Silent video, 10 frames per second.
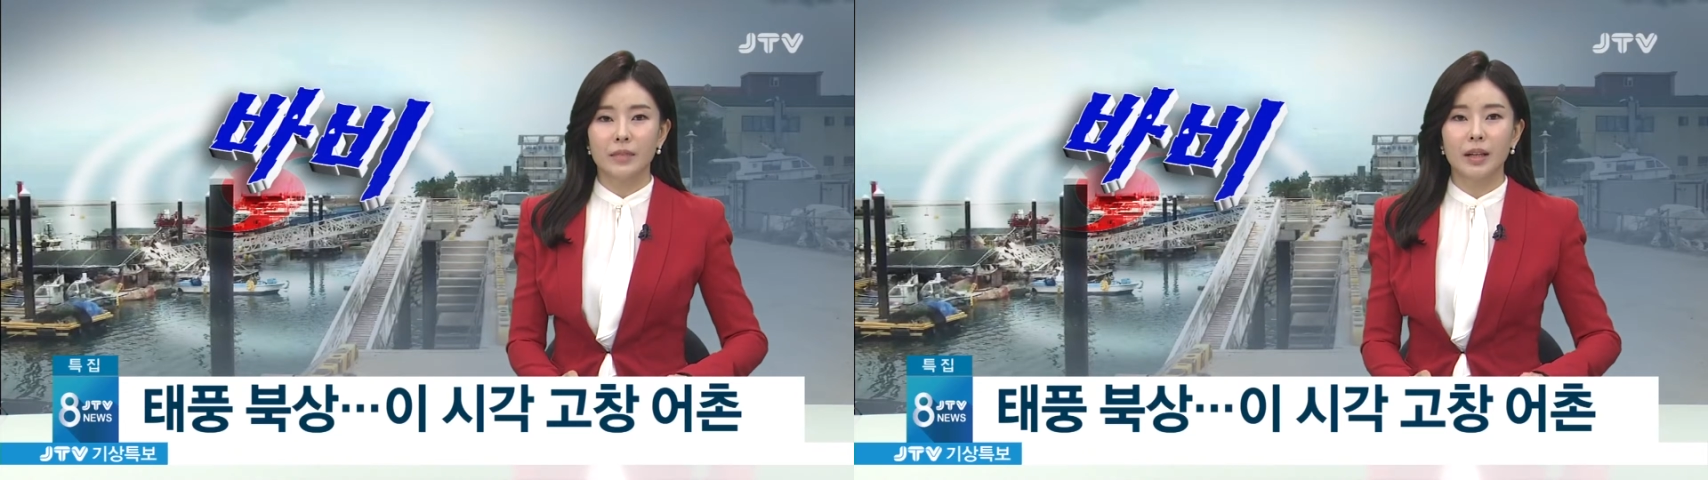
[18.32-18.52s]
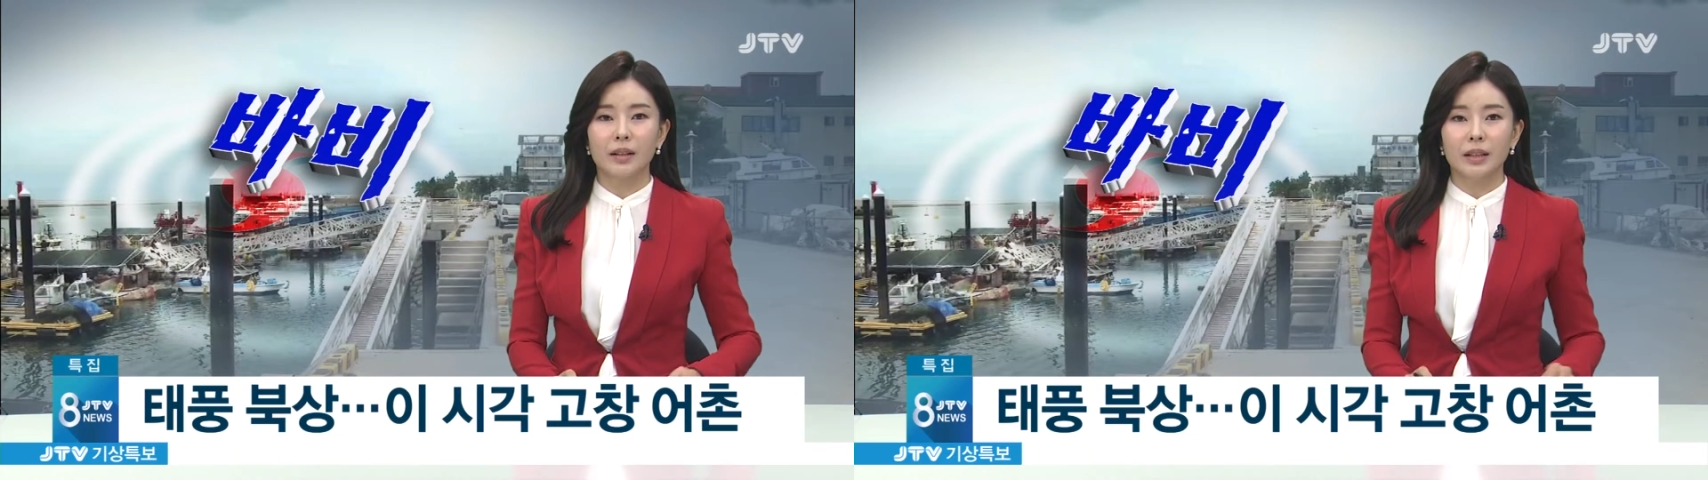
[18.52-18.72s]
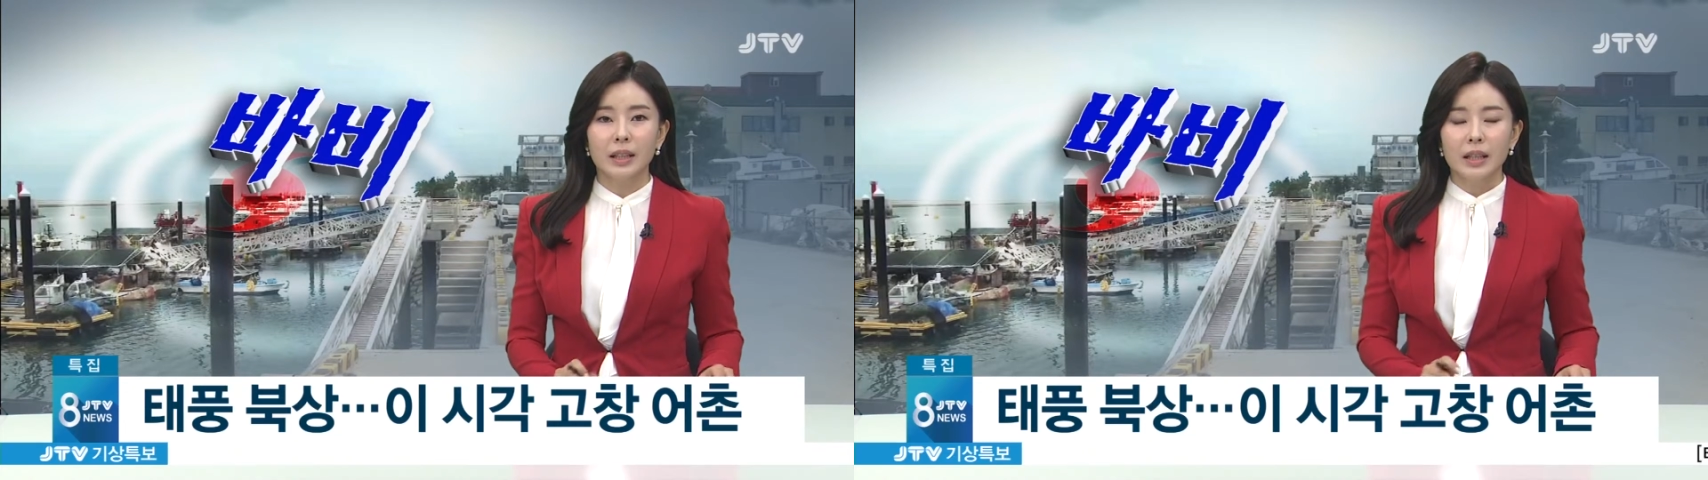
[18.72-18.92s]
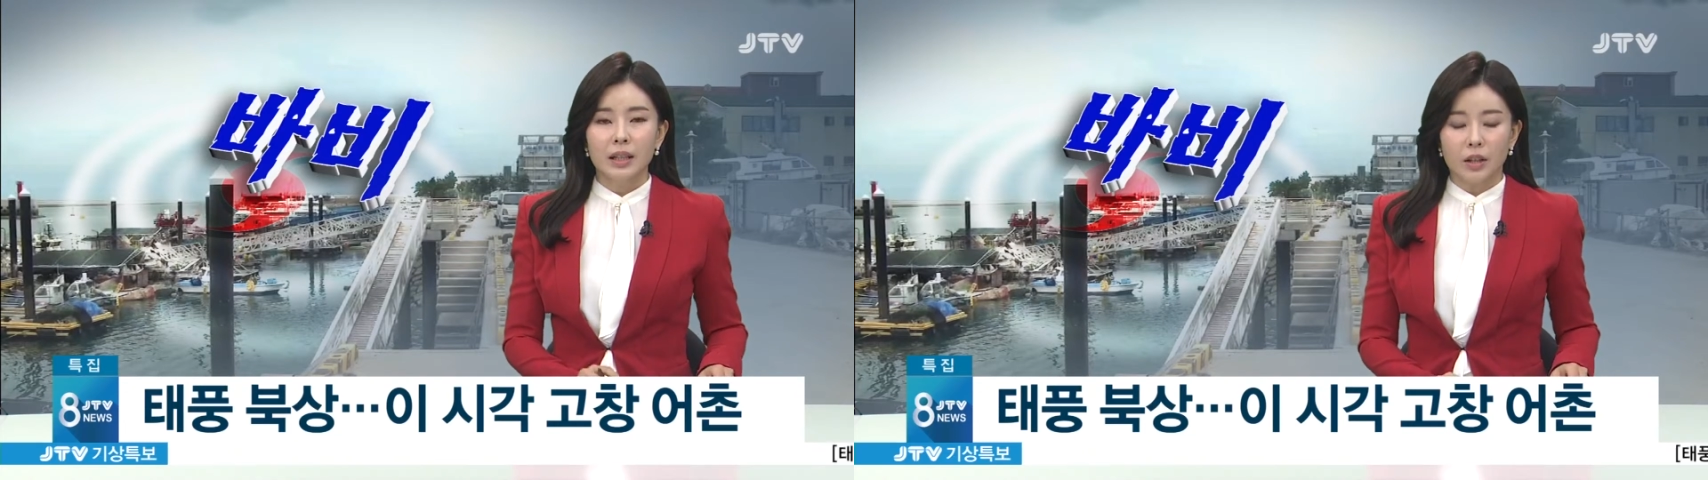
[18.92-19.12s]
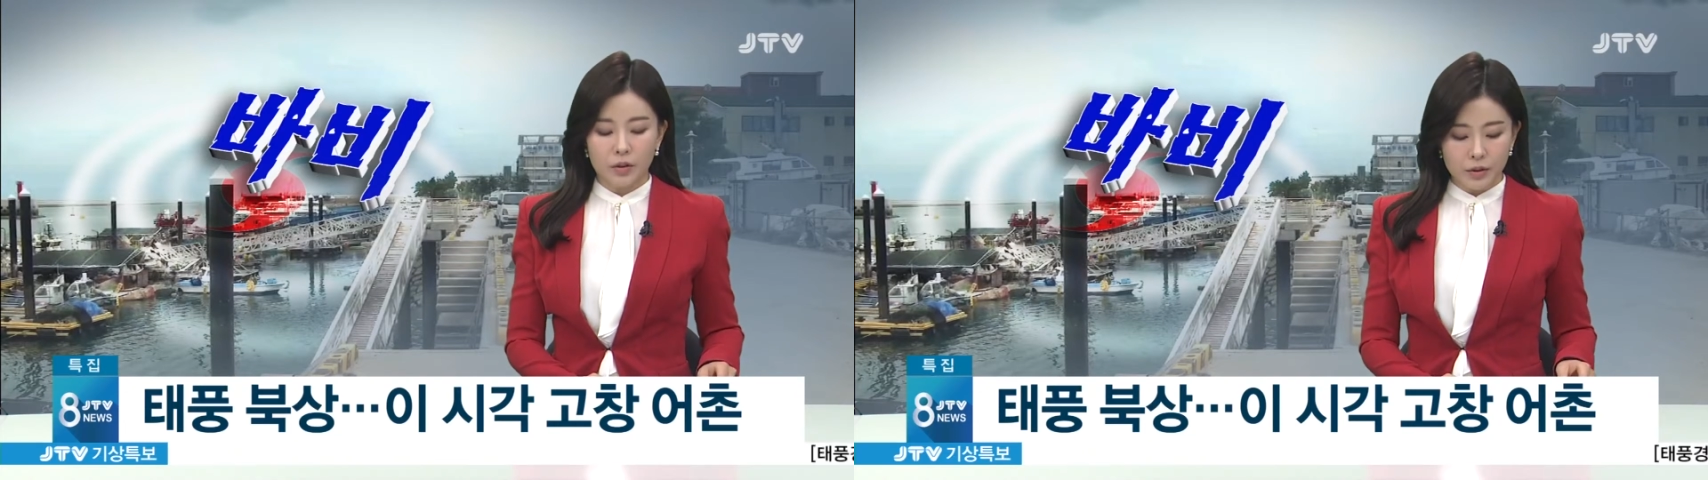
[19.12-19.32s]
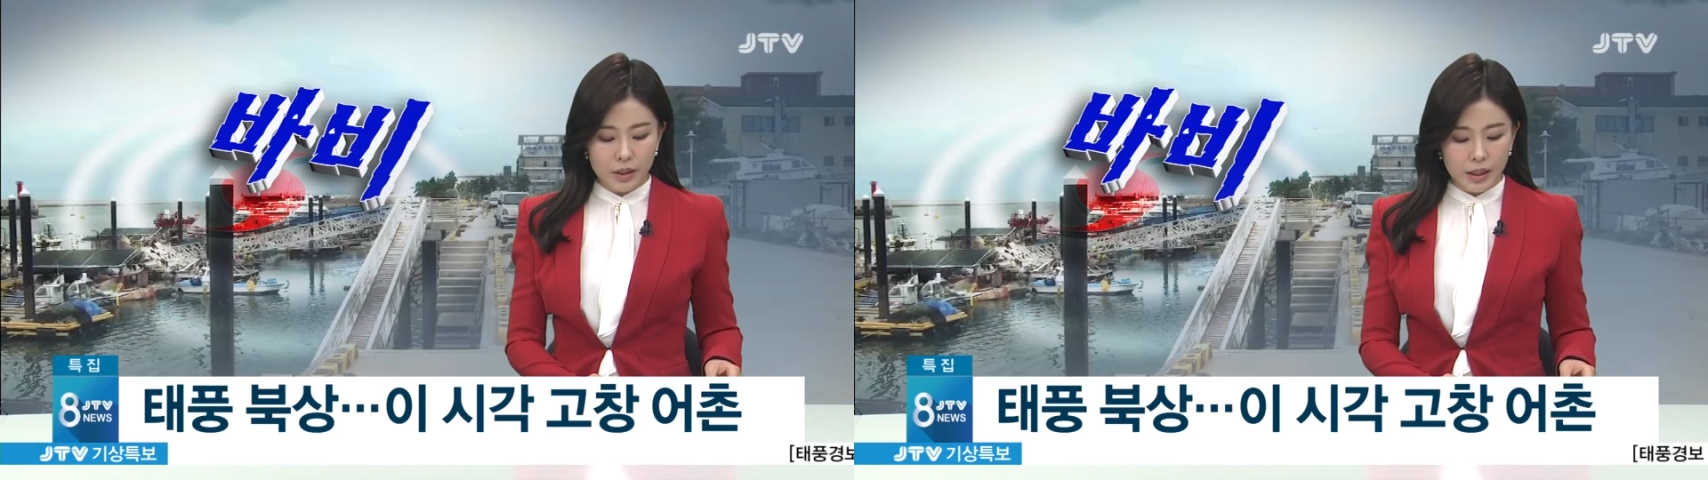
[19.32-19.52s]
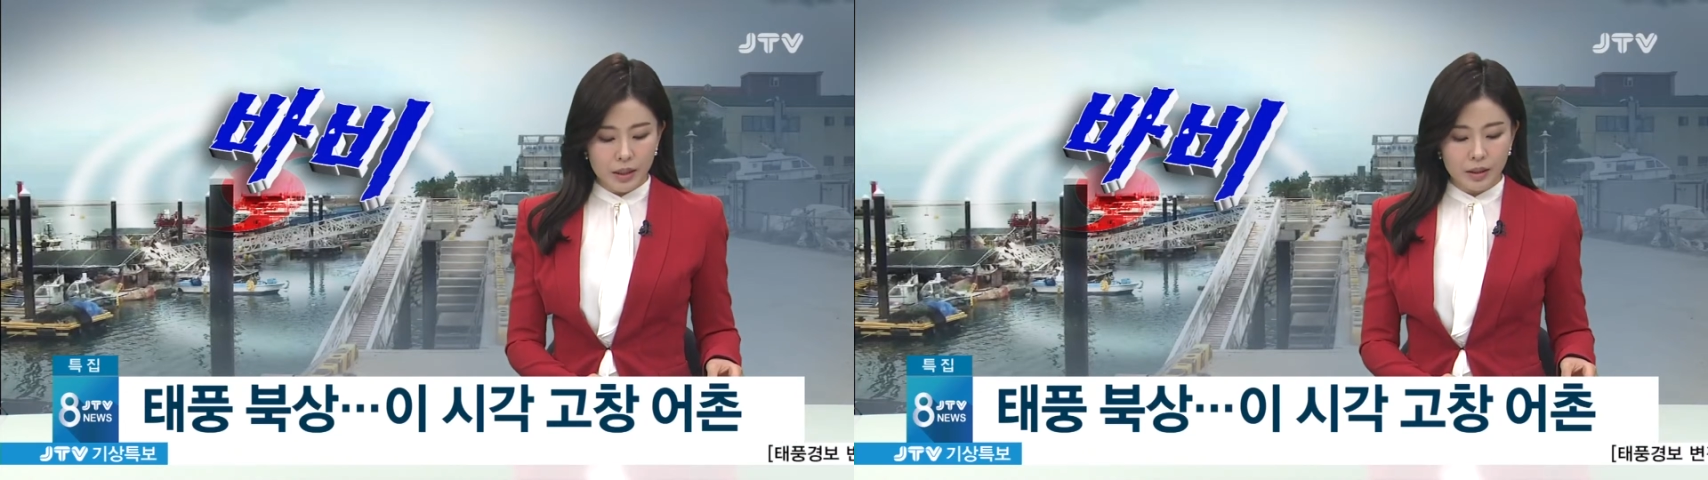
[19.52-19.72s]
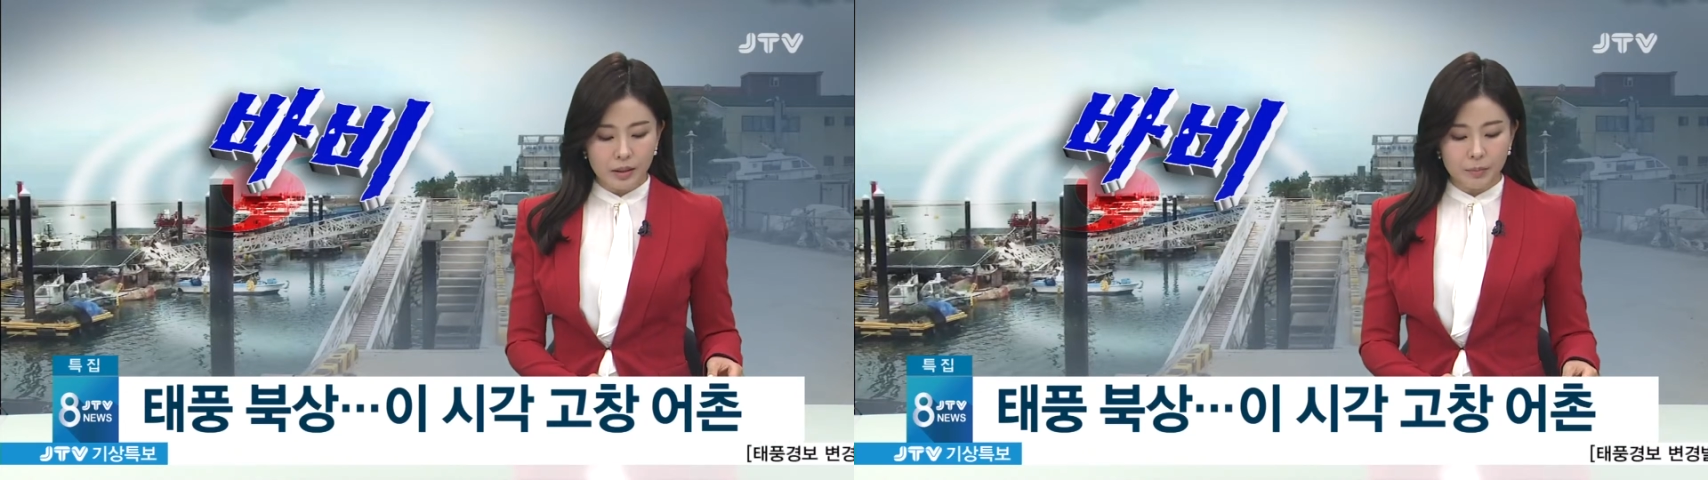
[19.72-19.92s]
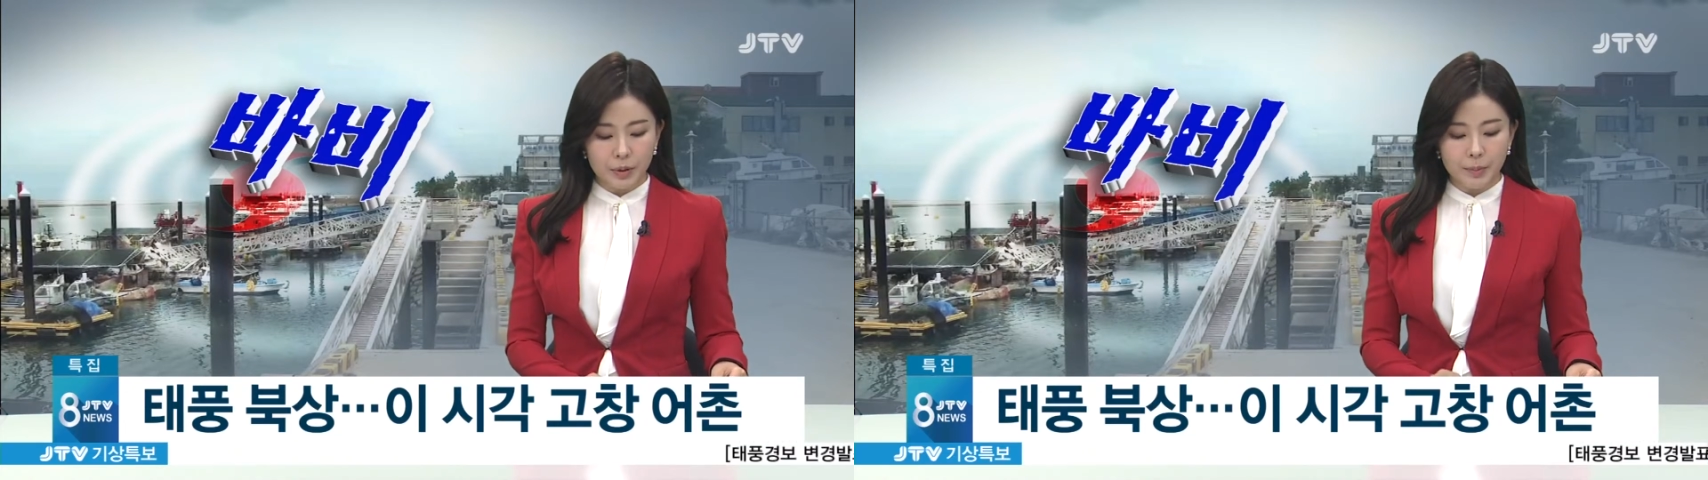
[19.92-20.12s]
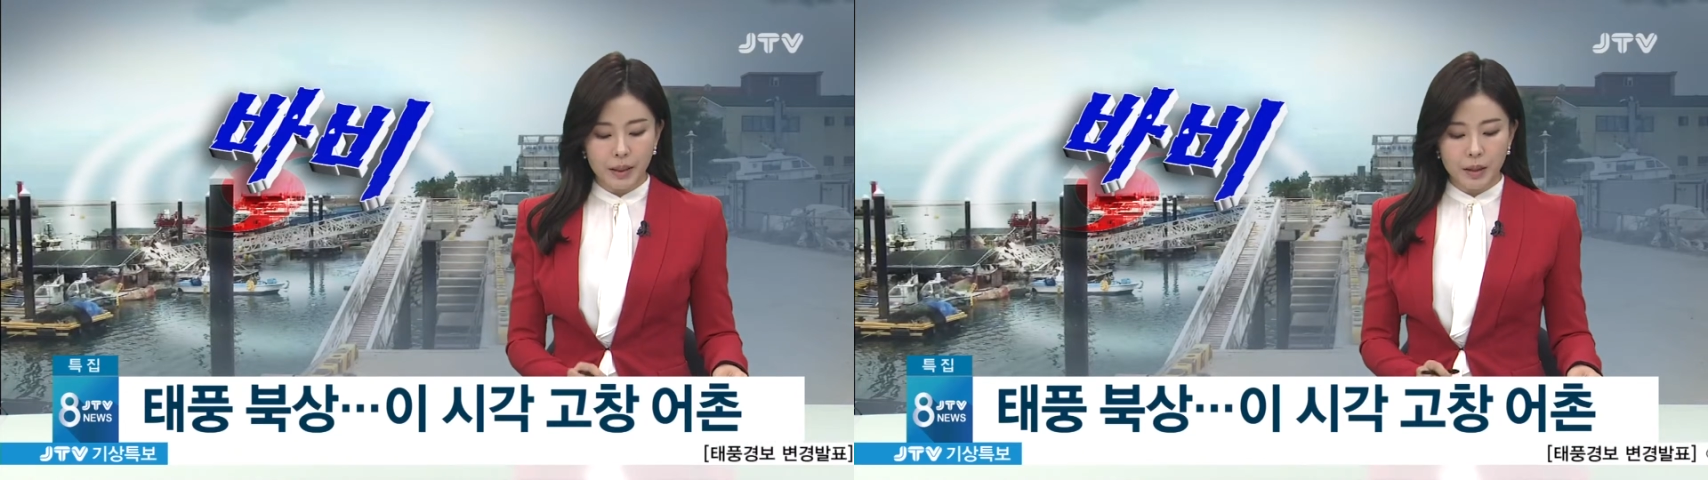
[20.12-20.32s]
네 현재 지금
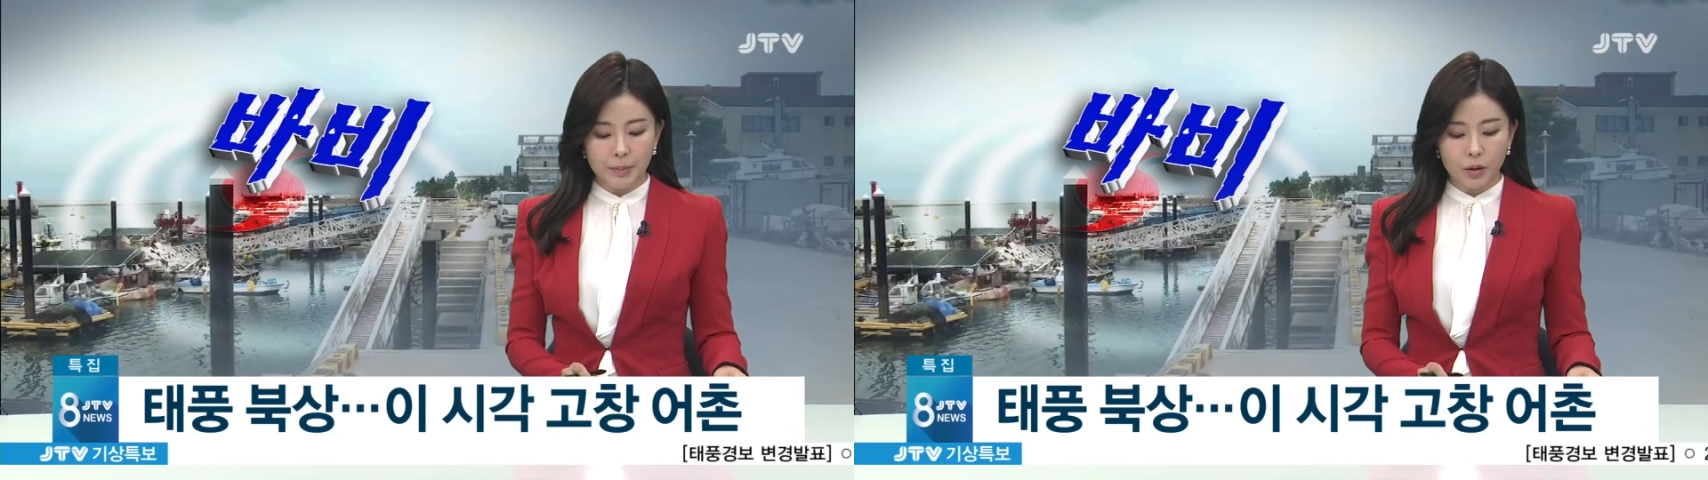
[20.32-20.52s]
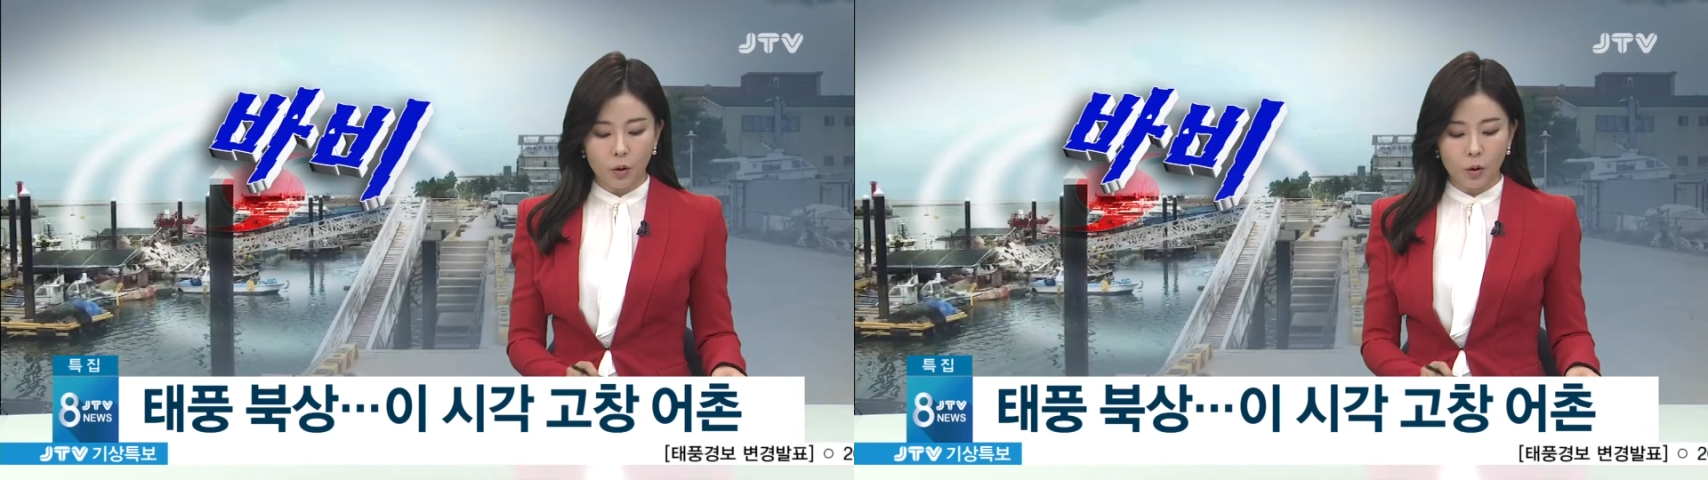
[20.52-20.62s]
비바람이